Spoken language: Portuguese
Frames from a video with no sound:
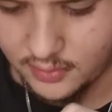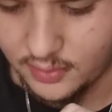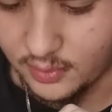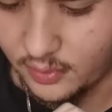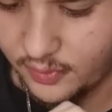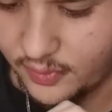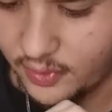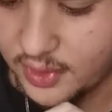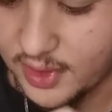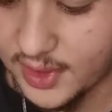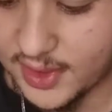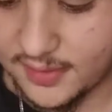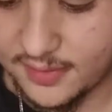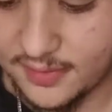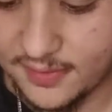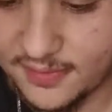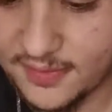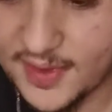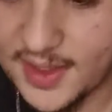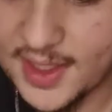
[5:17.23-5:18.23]
Vamos ver o que, que
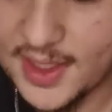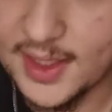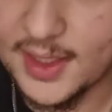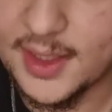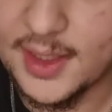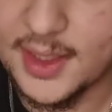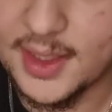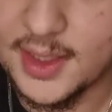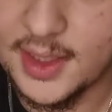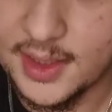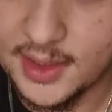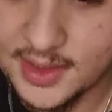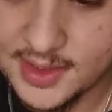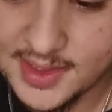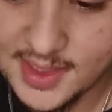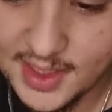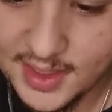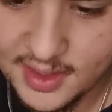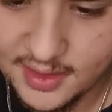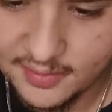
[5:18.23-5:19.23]
vem aqui.
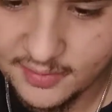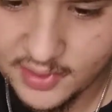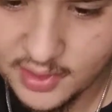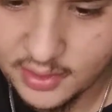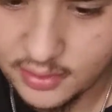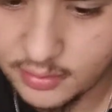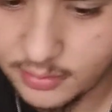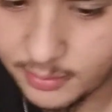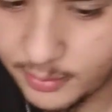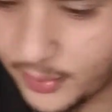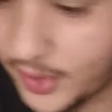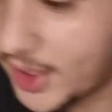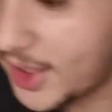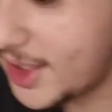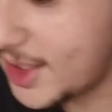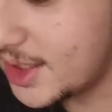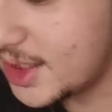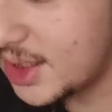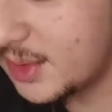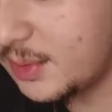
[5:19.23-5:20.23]
Será que vem algum
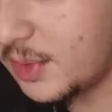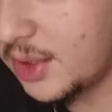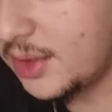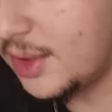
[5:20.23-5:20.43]
brinde, meu